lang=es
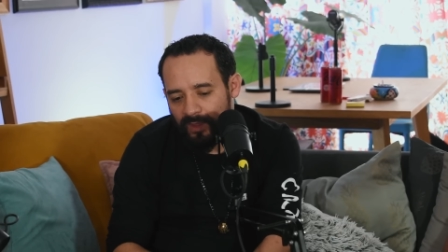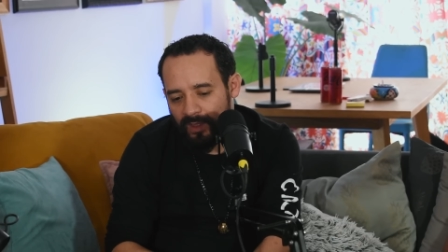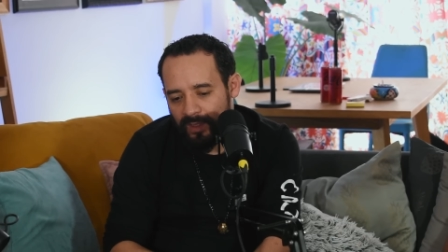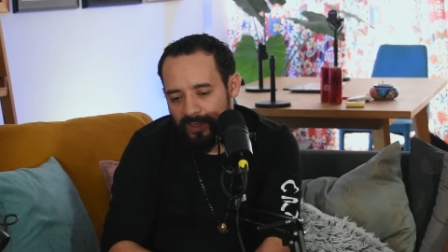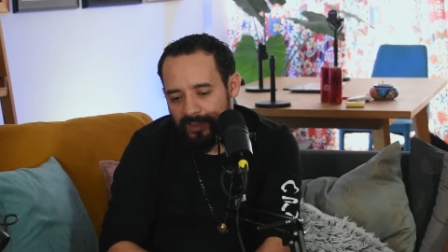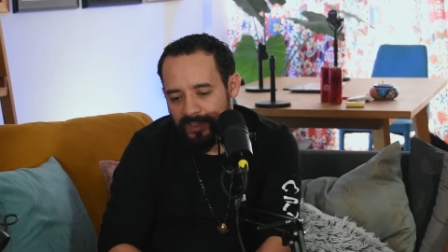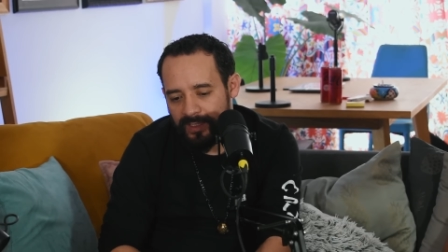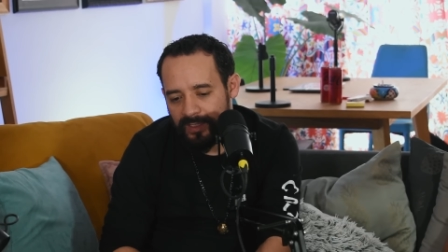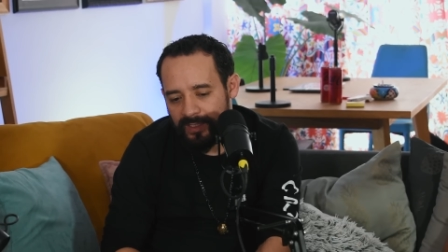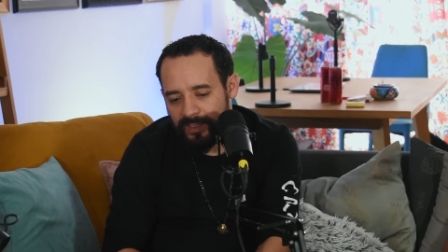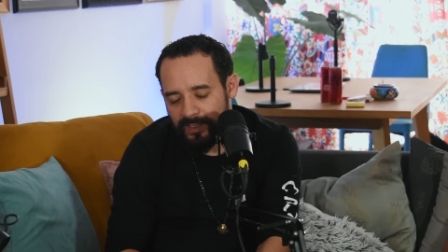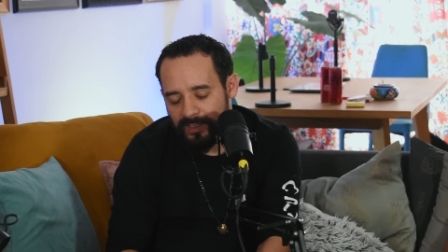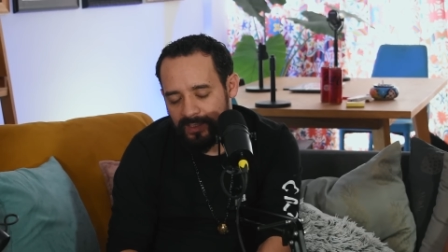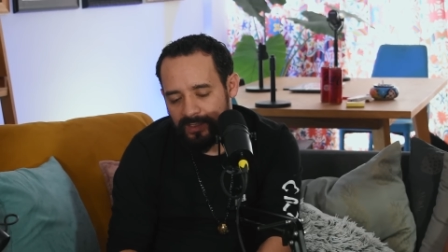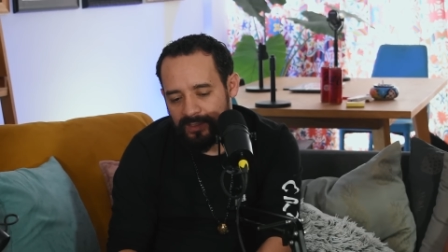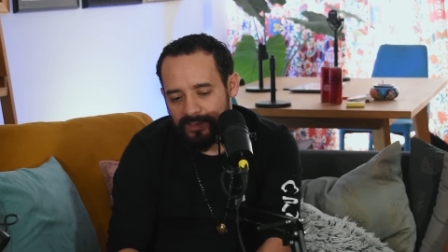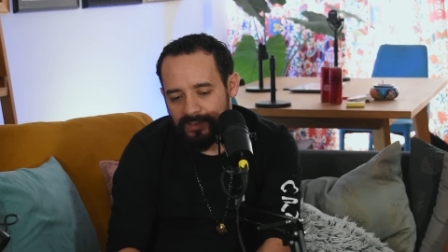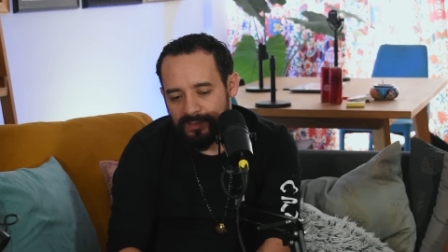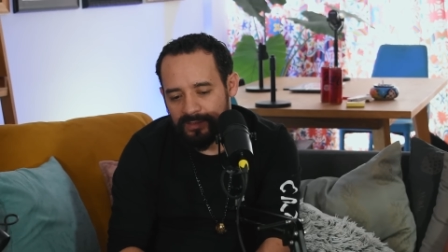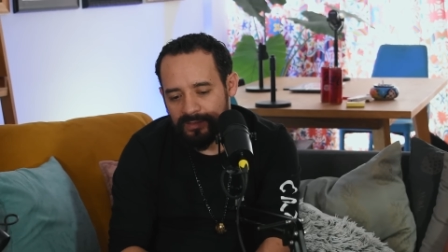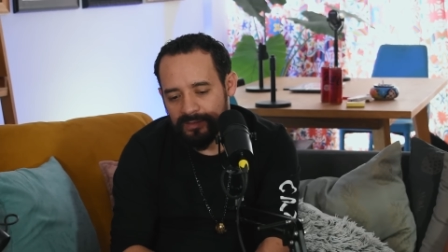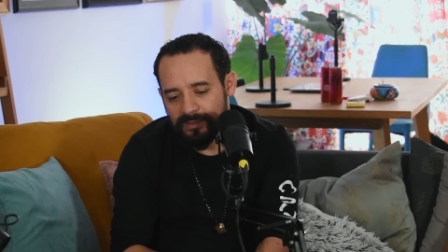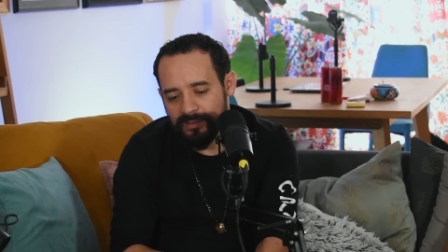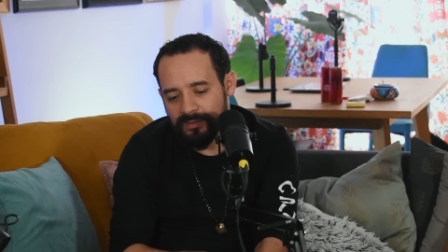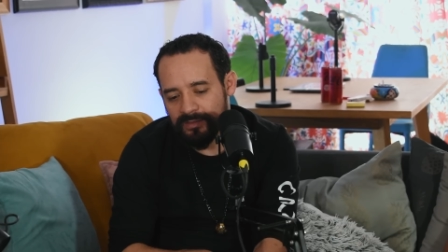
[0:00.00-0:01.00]

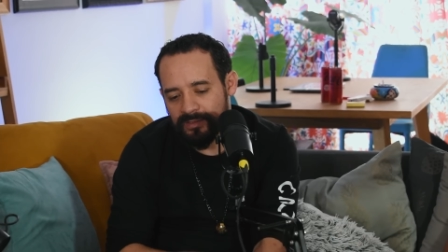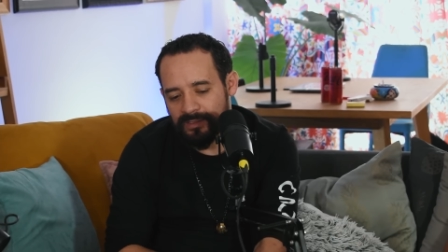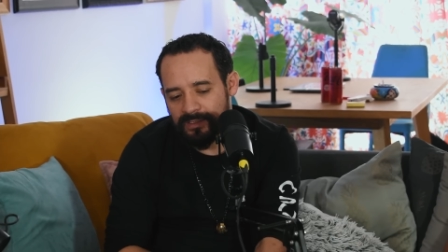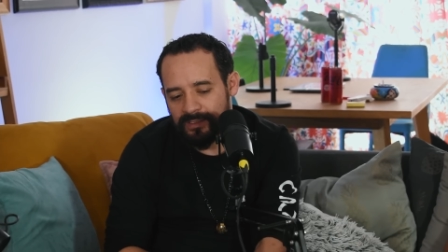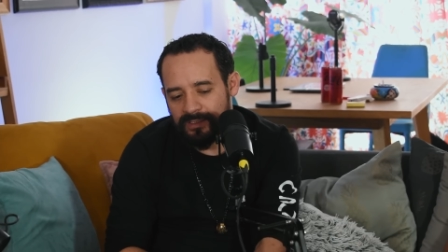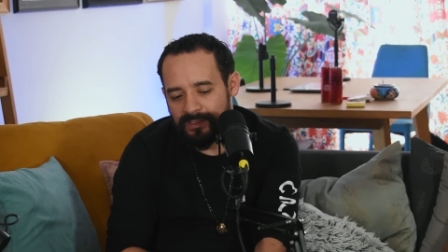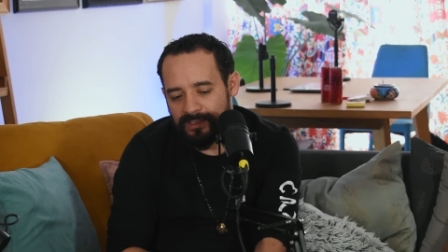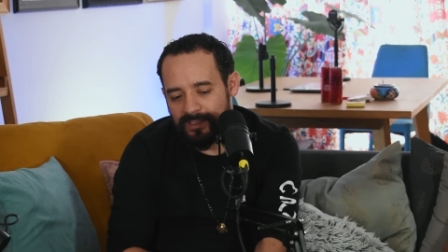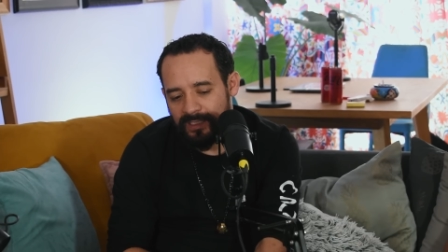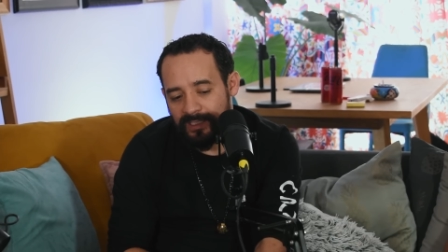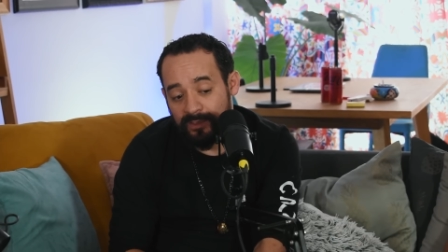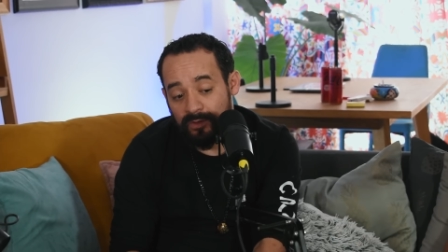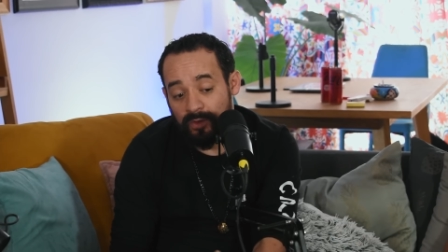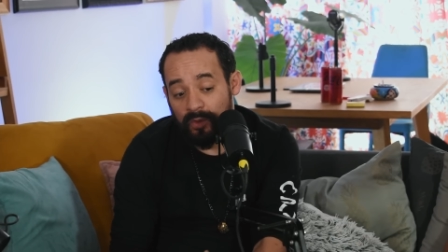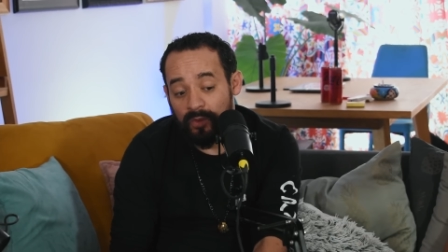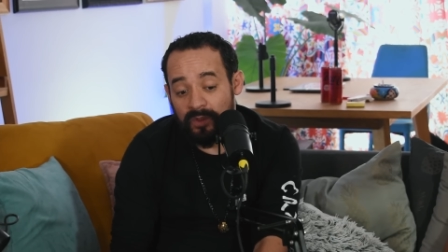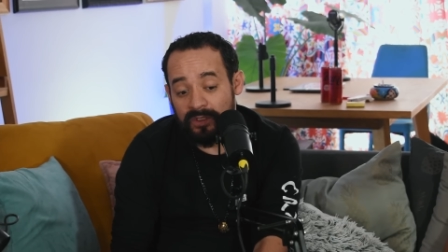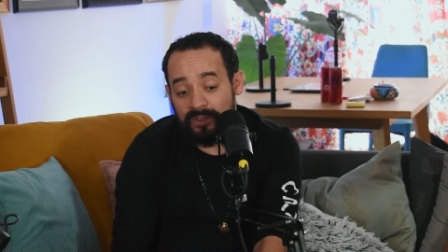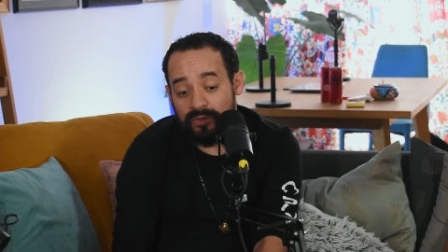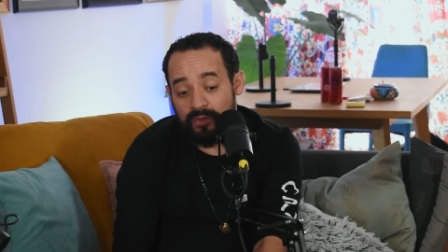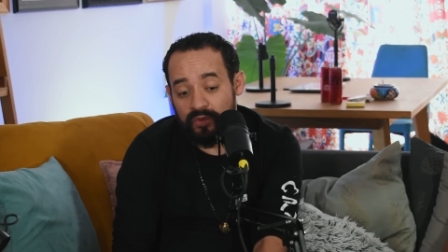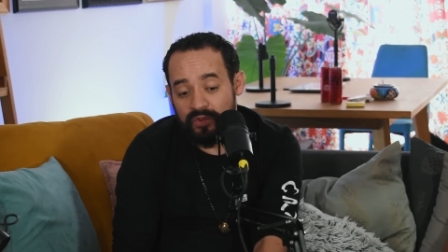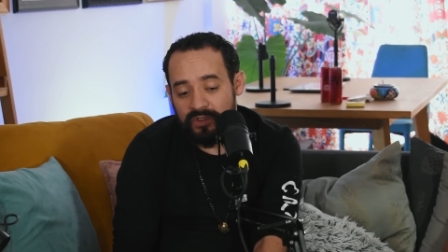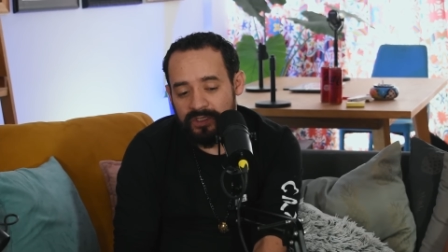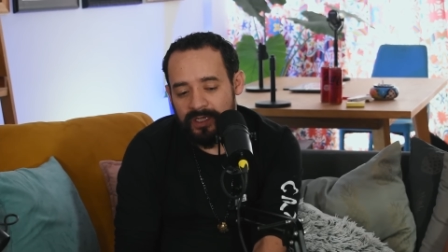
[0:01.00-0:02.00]
Y, y le tocó
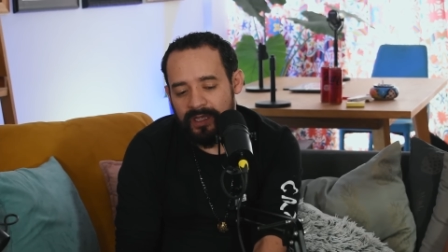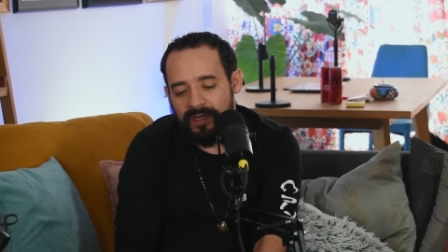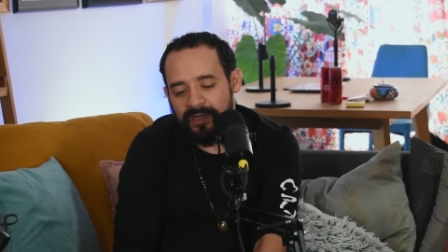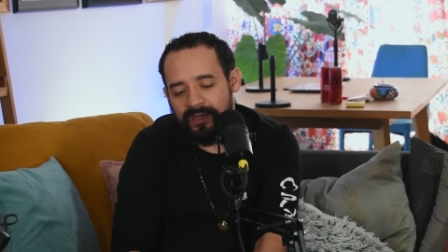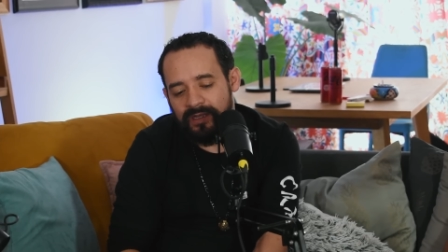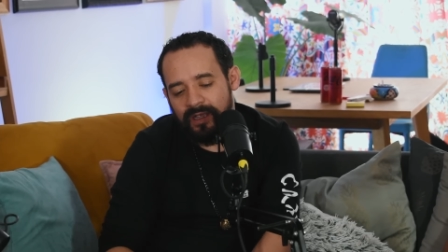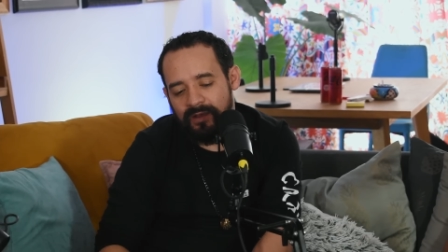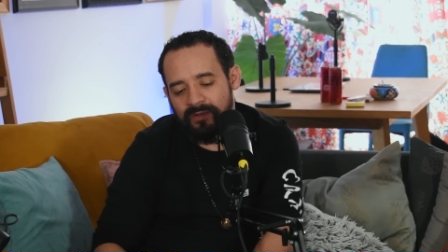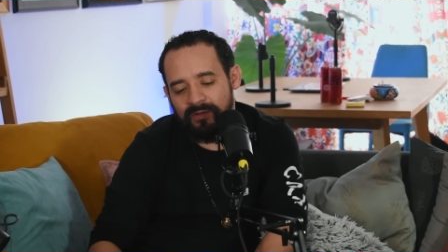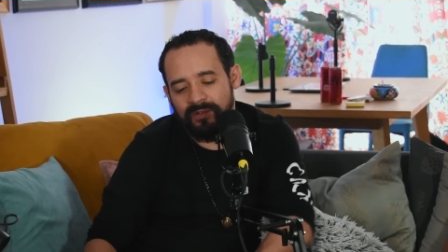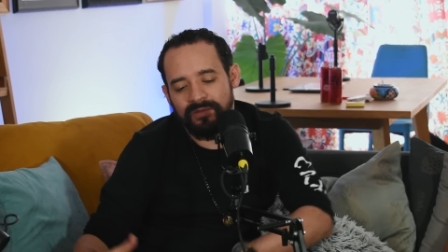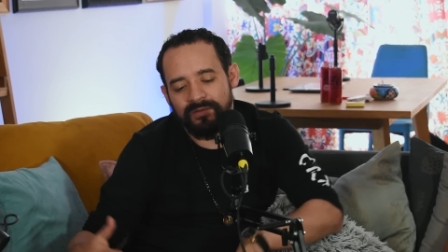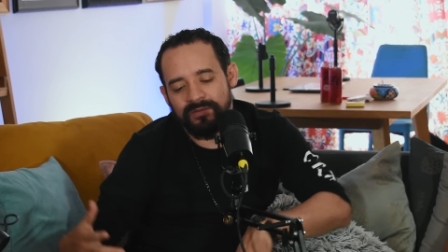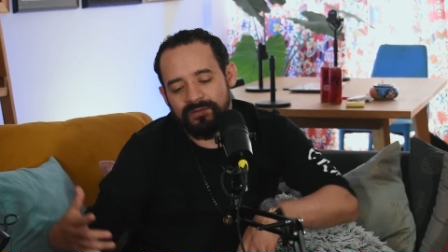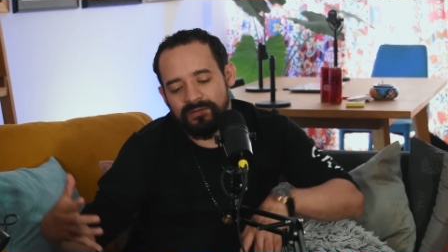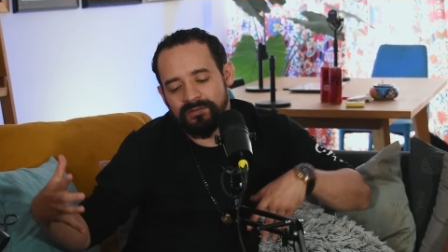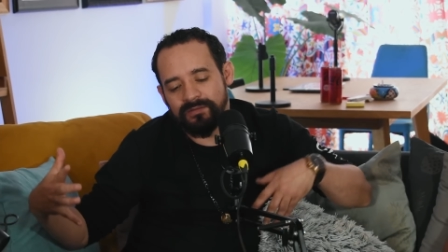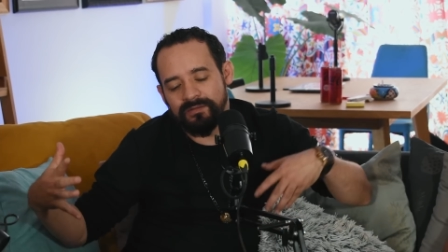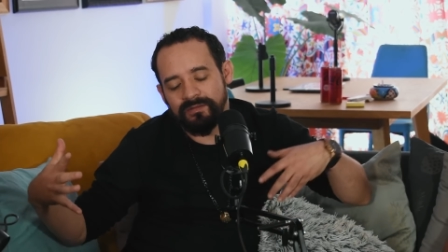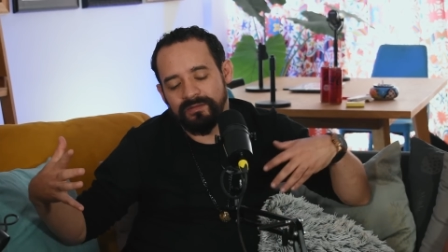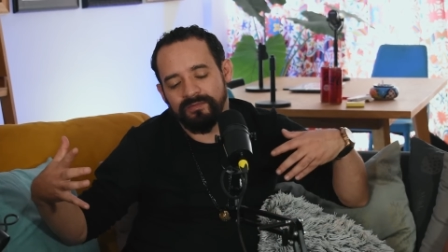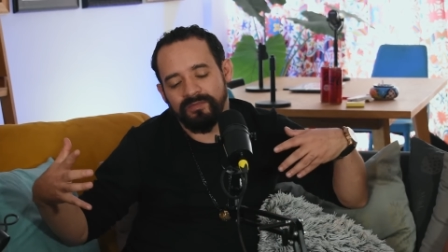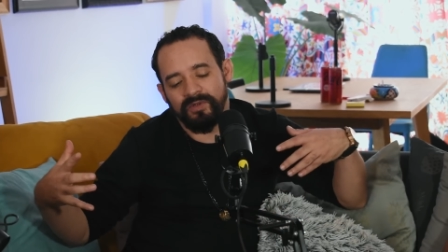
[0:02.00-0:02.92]
escuchar ya cuando,